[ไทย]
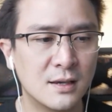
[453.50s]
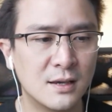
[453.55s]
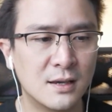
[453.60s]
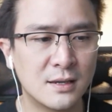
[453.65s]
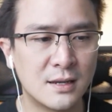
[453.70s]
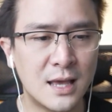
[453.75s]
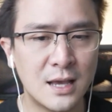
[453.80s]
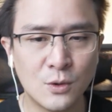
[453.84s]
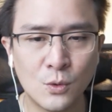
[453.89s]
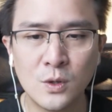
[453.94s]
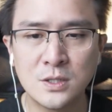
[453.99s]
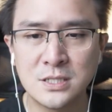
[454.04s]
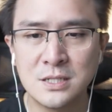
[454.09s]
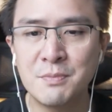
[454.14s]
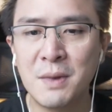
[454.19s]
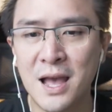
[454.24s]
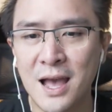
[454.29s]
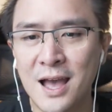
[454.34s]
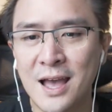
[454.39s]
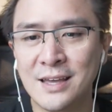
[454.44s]
น่ากลัวชิ
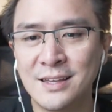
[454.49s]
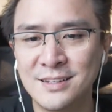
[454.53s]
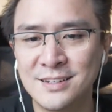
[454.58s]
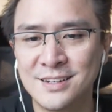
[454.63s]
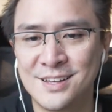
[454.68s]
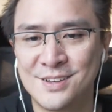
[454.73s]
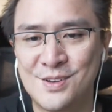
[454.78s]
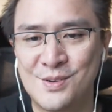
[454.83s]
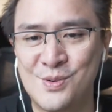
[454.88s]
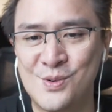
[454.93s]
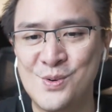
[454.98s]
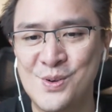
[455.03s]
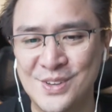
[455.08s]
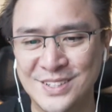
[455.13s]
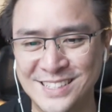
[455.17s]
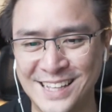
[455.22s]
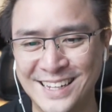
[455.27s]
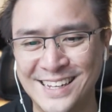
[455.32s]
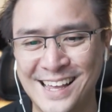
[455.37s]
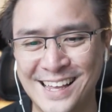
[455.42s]
บหายผู้
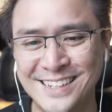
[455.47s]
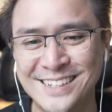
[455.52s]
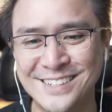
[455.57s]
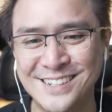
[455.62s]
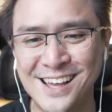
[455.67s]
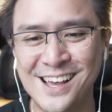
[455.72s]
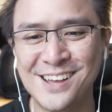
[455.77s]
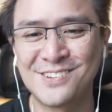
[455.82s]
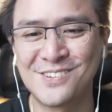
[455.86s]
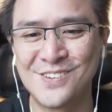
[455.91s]
ภาษาไทยคือน่า